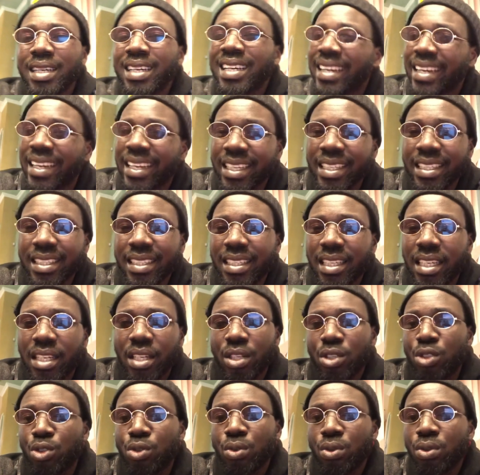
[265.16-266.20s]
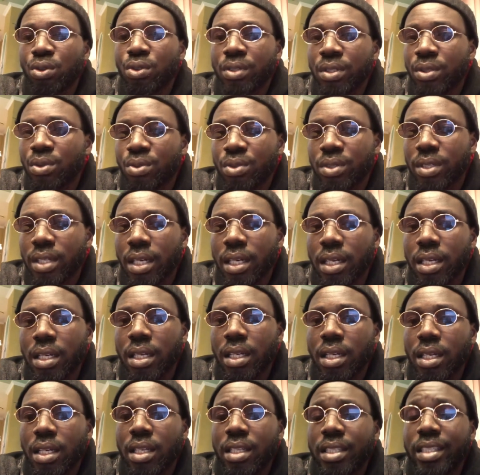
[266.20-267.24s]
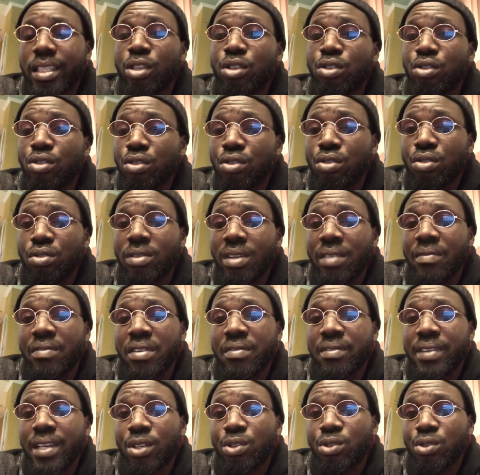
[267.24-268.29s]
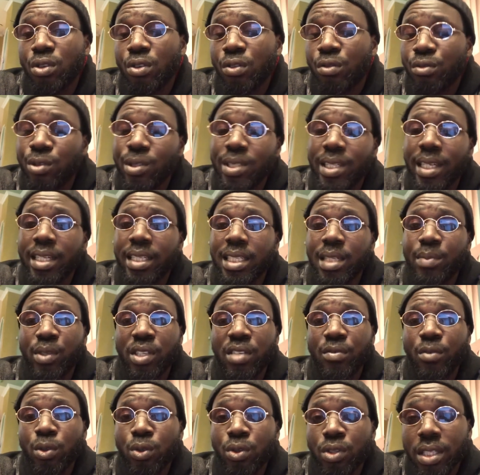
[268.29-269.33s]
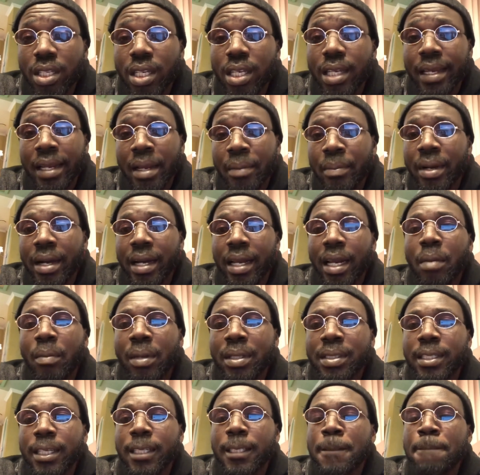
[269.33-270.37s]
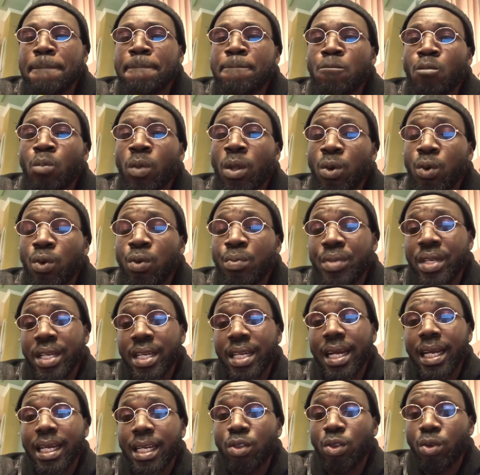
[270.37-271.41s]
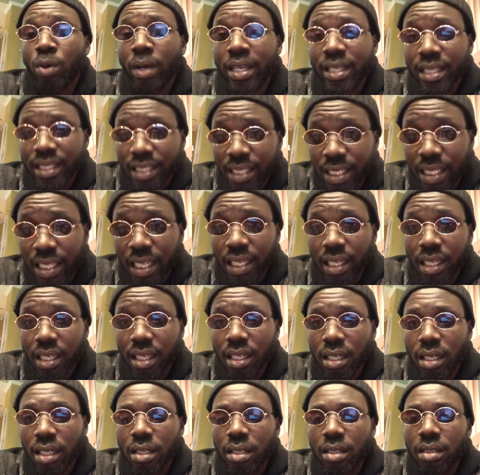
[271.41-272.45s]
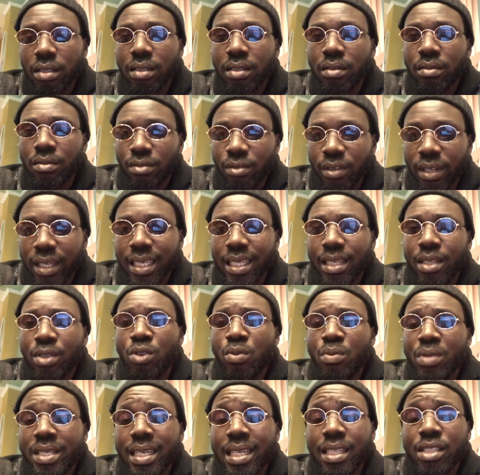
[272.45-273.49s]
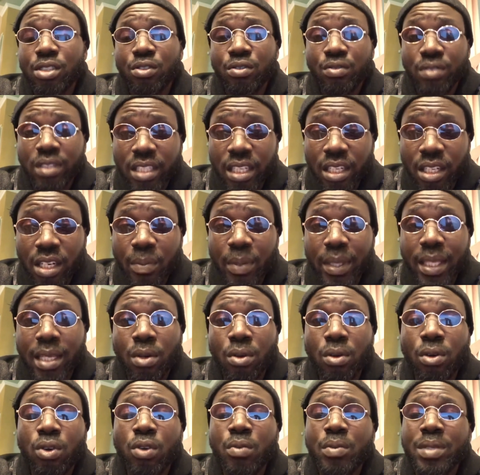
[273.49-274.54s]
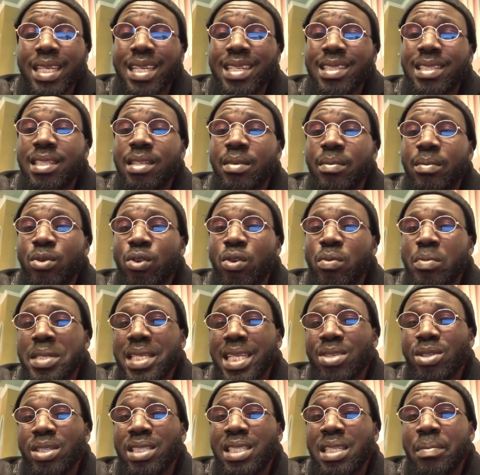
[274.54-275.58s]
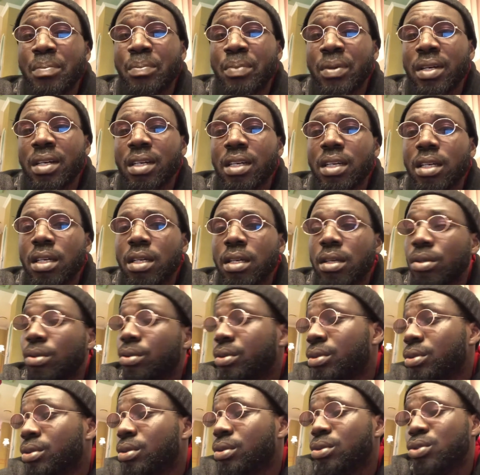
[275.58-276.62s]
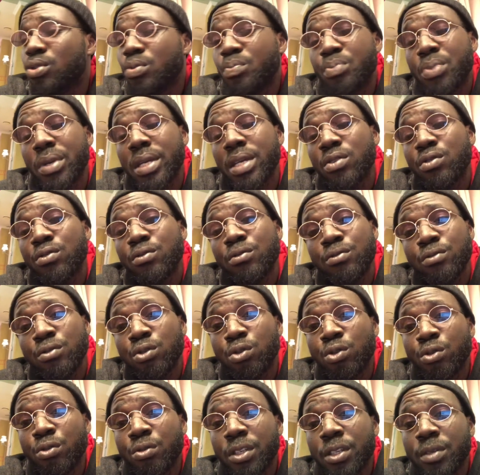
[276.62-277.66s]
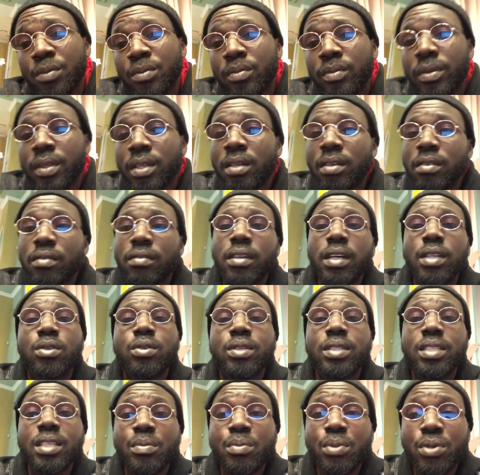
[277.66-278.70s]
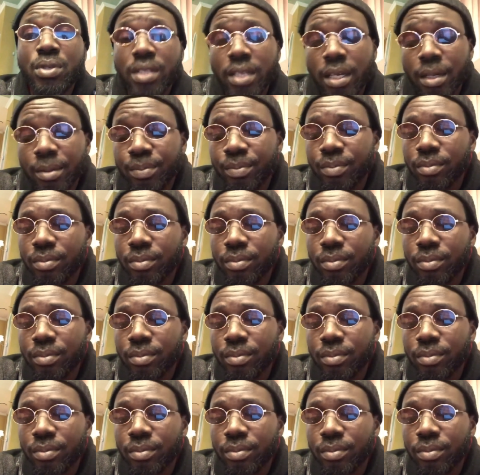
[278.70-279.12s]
craindre quelque chose et tout ça. C'est juste des vérifications. Vous allez déposer vos dossiers là-bas à l'ambassade ou bien à l'endroit indiqué. Voilà, le message, je répète encore, le message, le message dépend du pays où vous vous trouvez. Voilà, donc c'est un peu ça.